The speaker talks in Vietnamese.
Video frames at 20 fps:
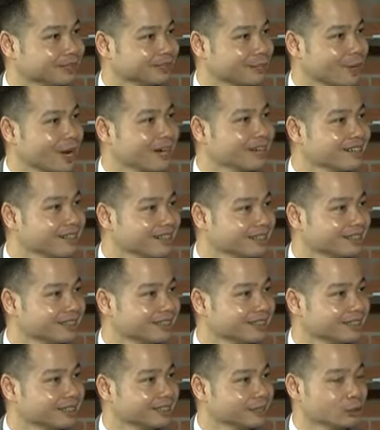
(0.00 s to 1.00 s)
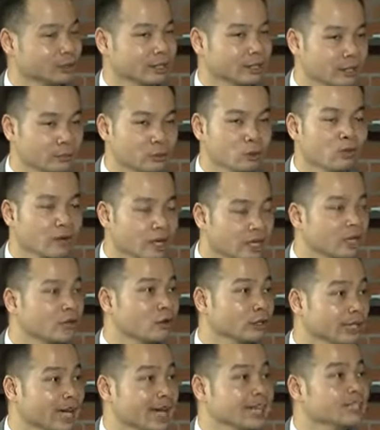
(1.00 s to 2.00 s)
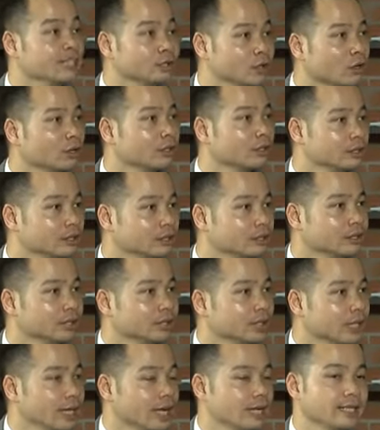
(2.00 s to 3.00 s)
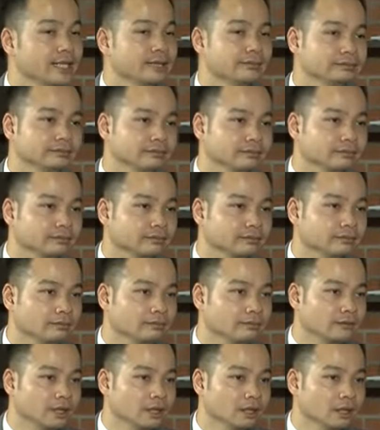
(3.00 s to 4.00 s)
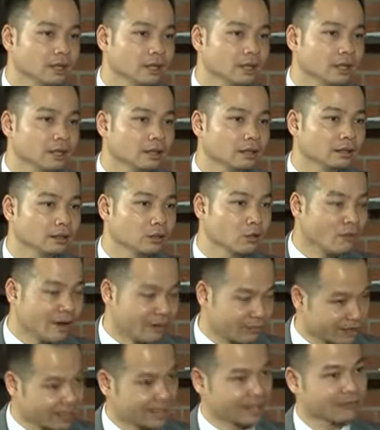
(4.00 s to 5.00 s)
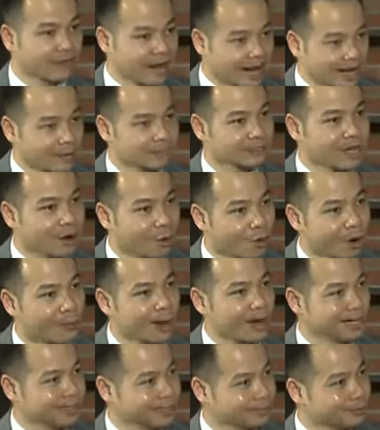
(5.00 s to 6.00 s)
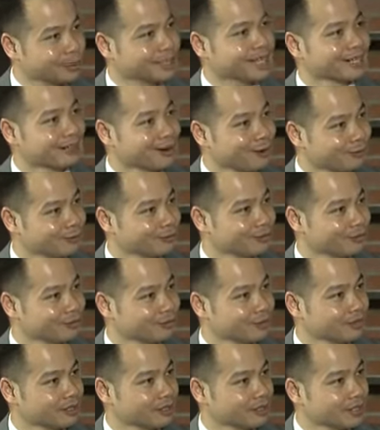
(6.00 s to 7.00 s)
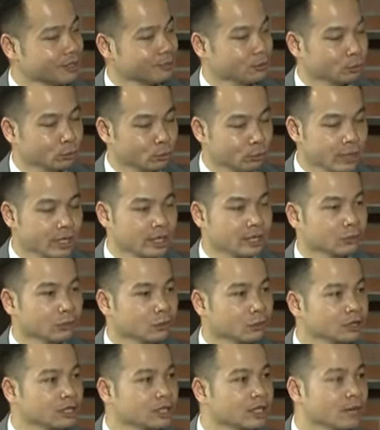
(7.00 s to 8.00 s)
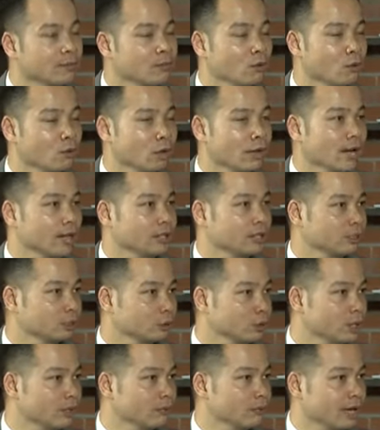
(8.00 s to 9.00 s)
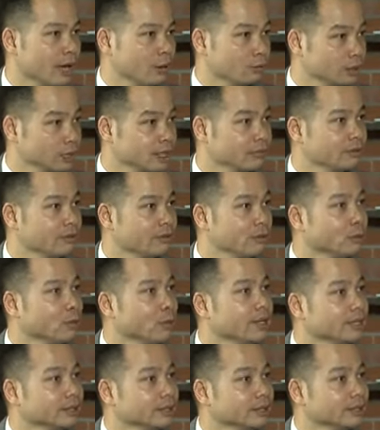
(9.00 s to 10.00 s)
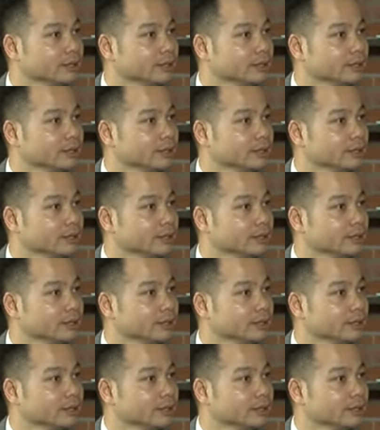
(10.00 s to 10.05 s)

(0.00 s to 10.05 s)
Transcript: cho các nước. Chúng tôi đã tập trung vào các nước nói tiếng Anh trước thôi. Thế thì cũng phải vài năm sau các bạn ấy mới thành công. Nhưng mà tuy nhiên thì chúng tôi giữ cái mối quan hệ thường xuyên với học sinh, với phụ huynh